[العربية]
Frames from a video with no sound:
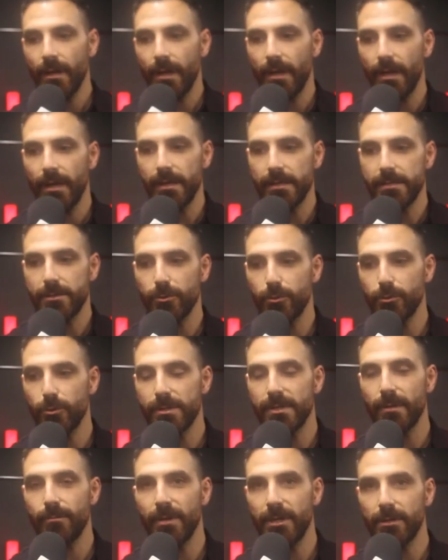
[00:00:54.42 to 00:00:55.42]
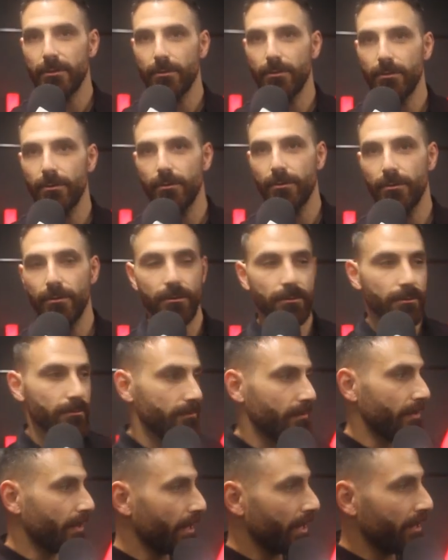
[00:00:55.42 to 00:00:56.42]
استوديو سميته
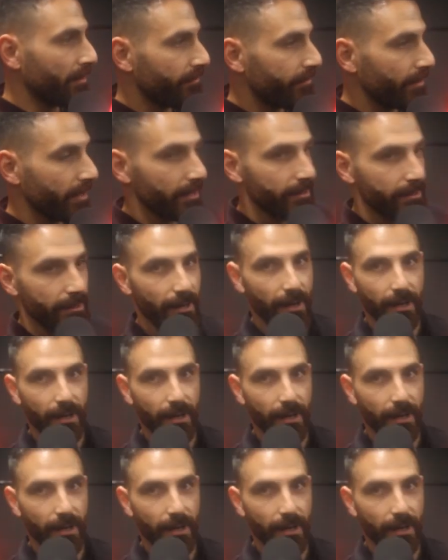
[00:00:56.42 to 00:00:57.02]
انفيلد